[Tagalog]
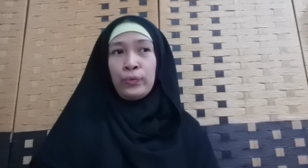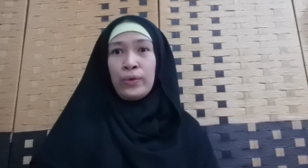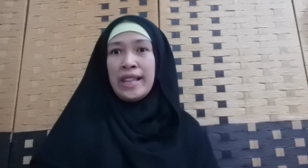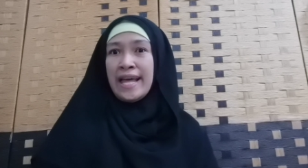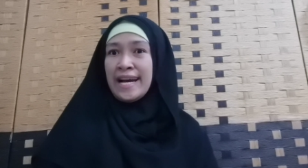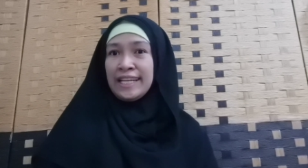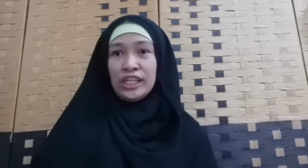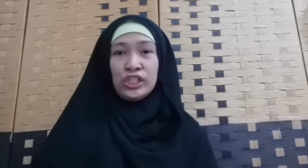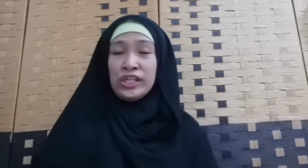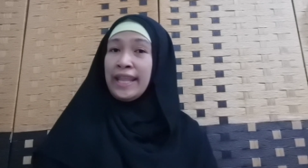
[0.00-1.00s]
walang
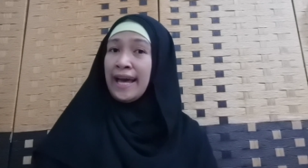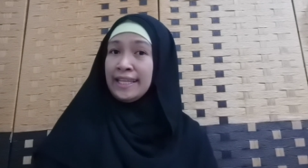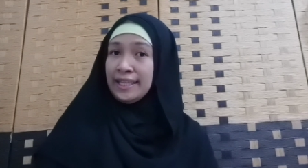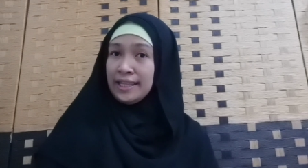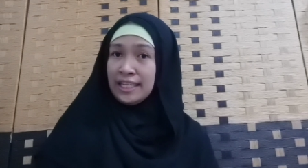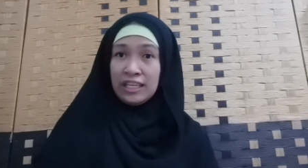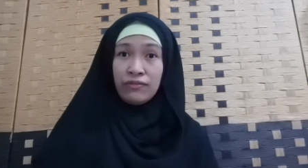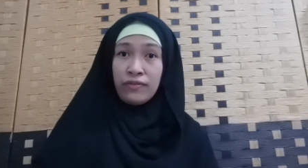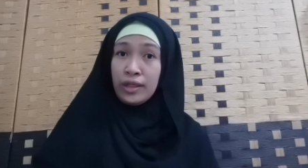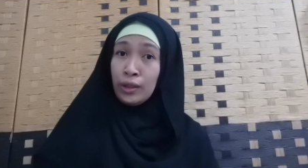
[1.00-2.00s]
nationality
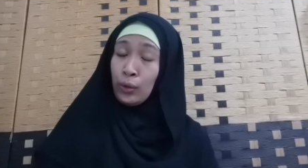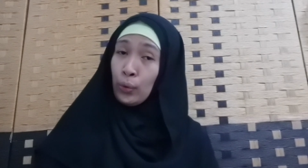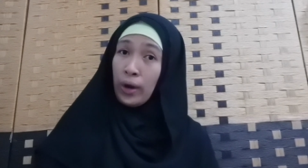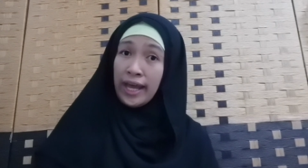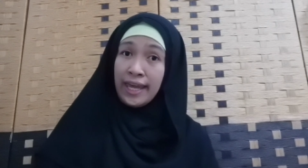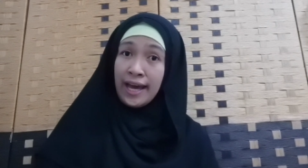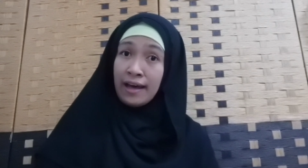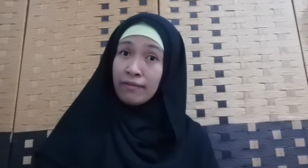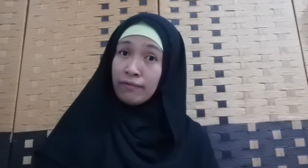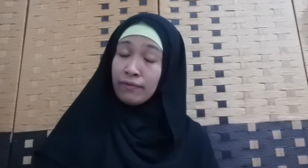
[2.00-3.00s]
even though I
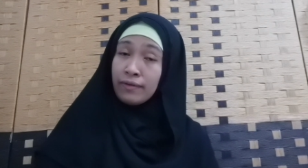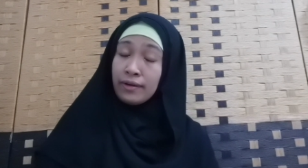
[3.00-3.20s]
have,